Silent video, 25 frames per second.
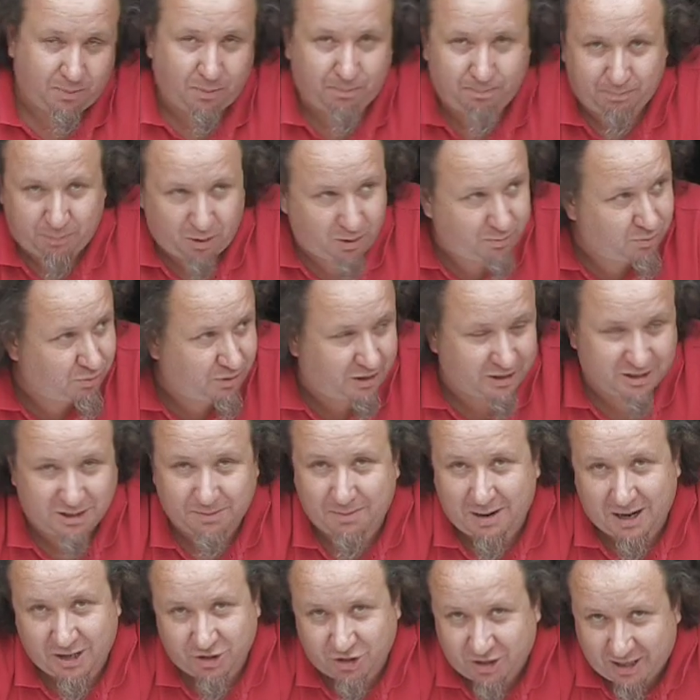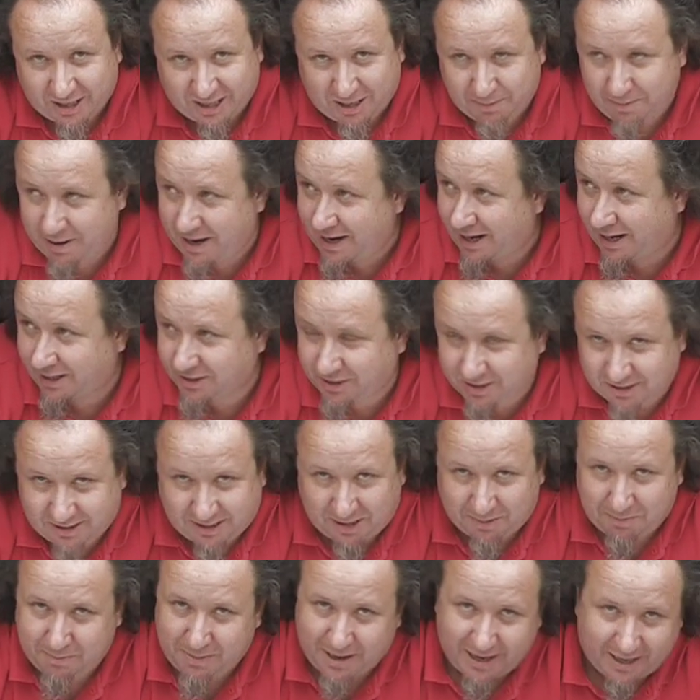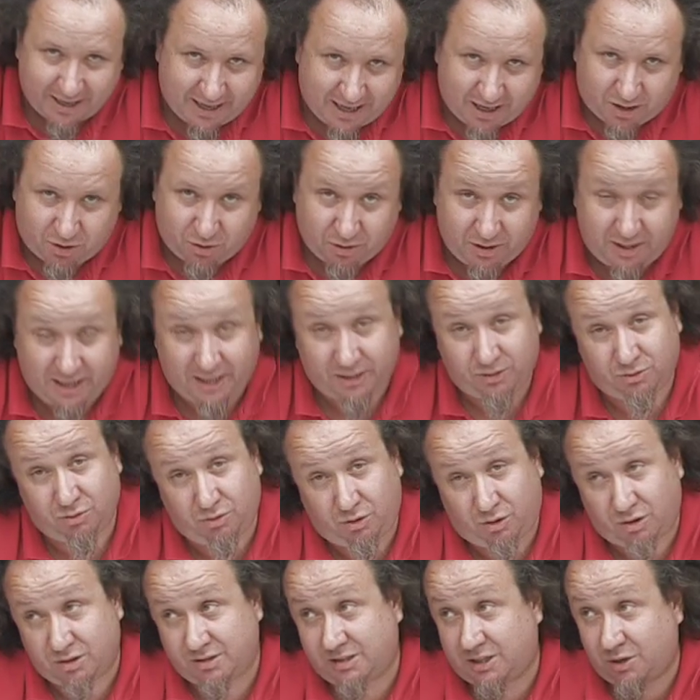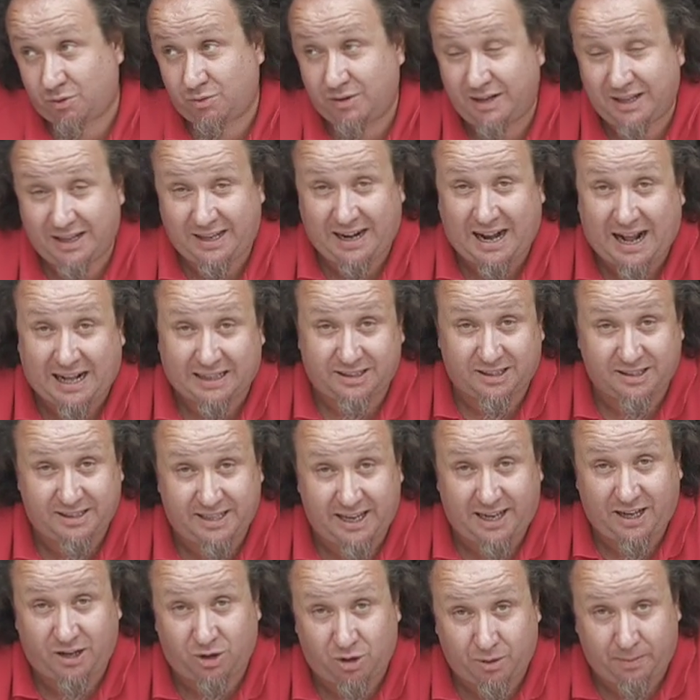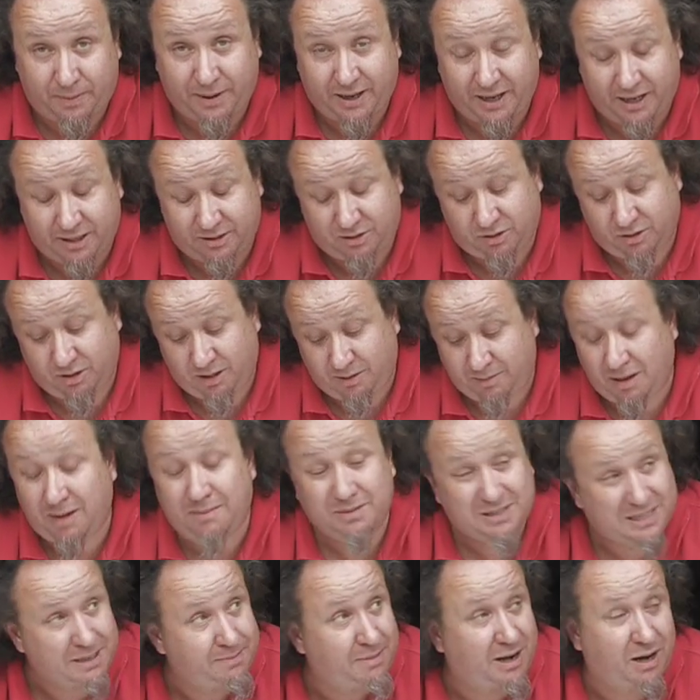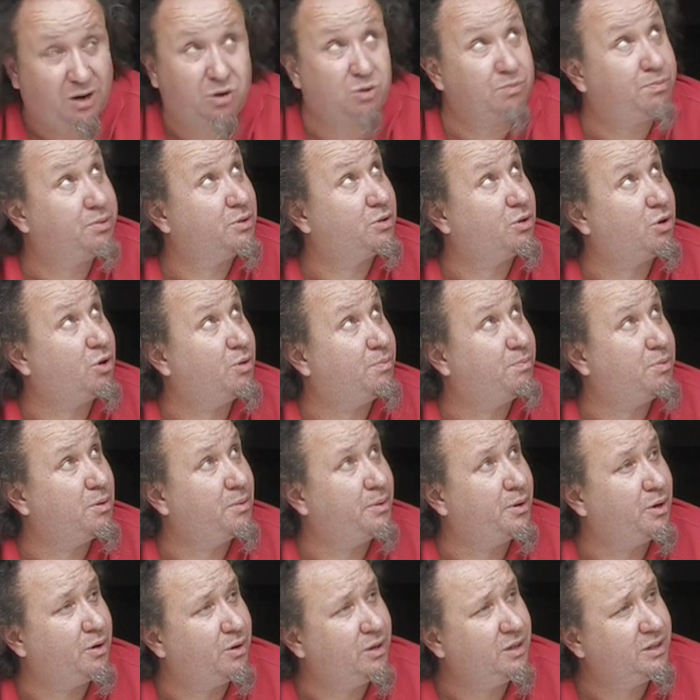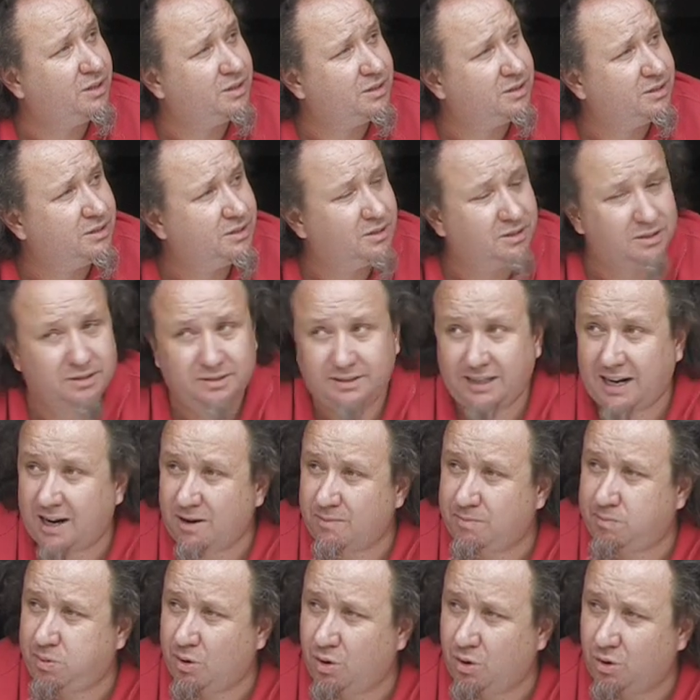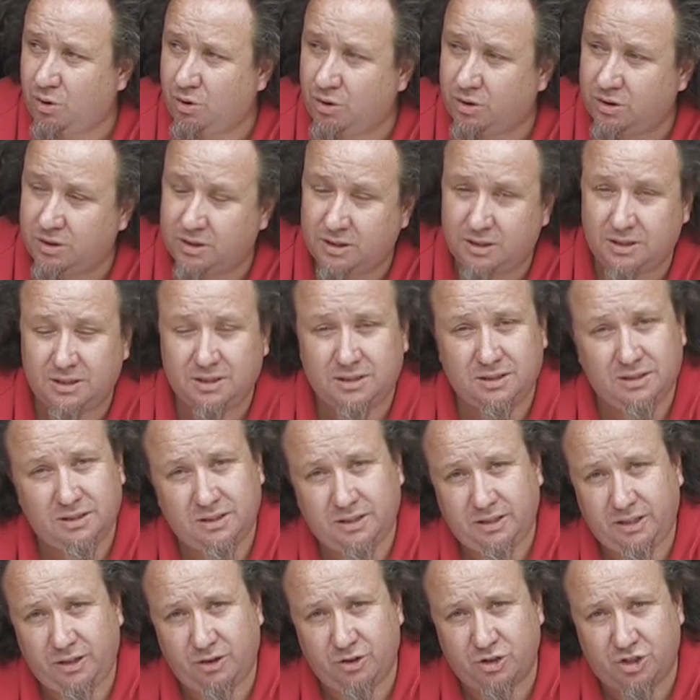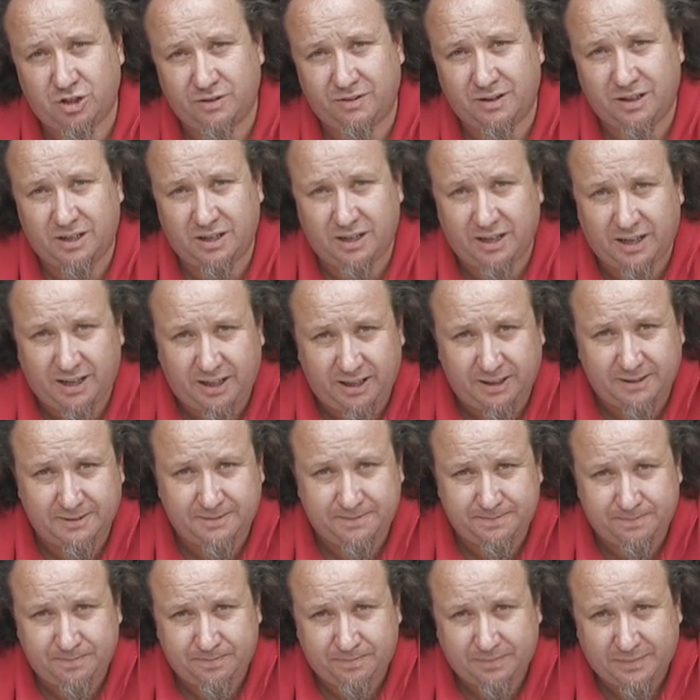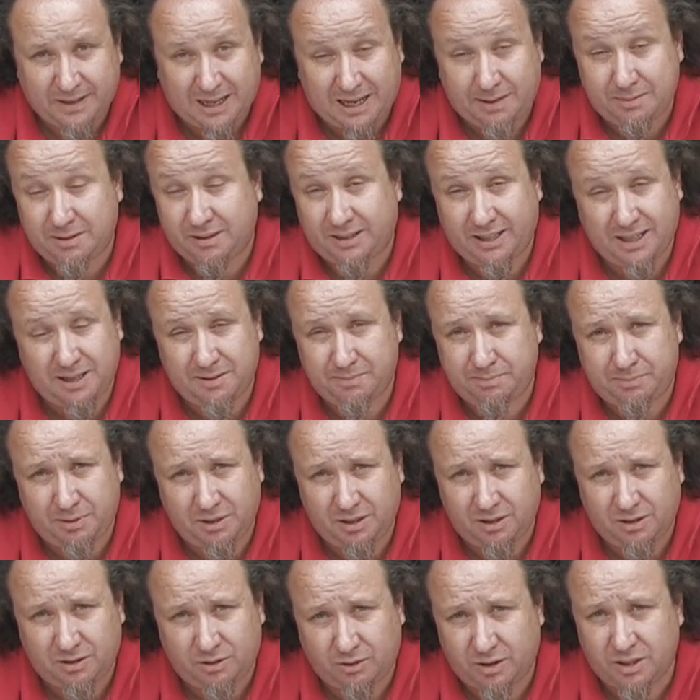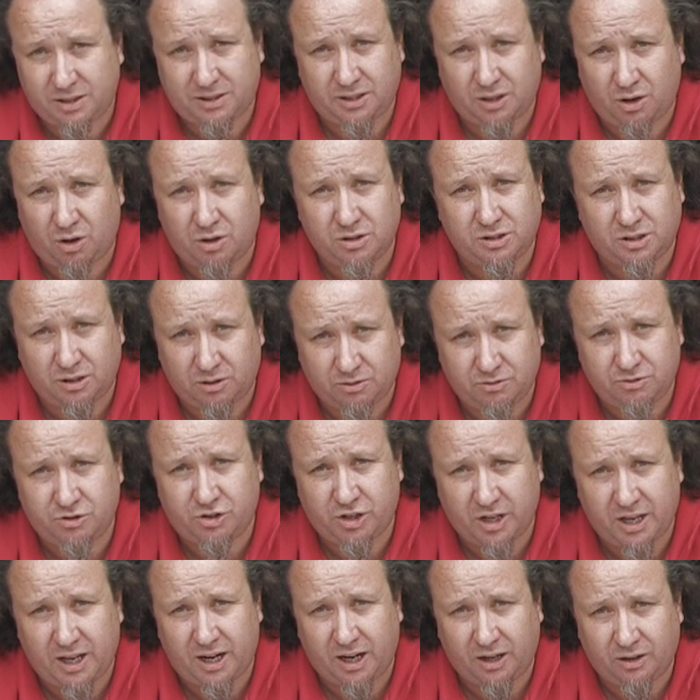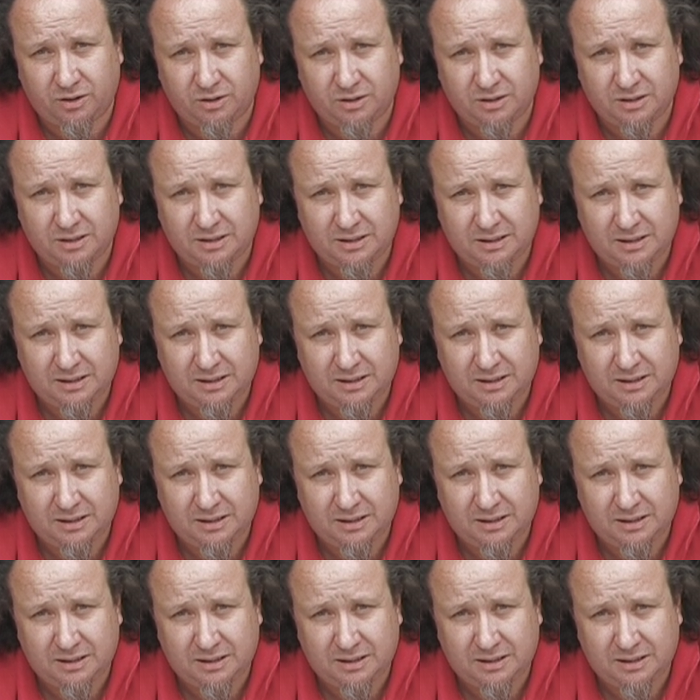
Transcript: Poi comunque si mangia anche bene, si sta bene, è accogliente, non costa nulla, è gratis, è coperto. Eh, A me mi sembra anche un po' troppo eh? Sarà un po'... io ci verrei. Ai miei tempi queste cose non c'erano.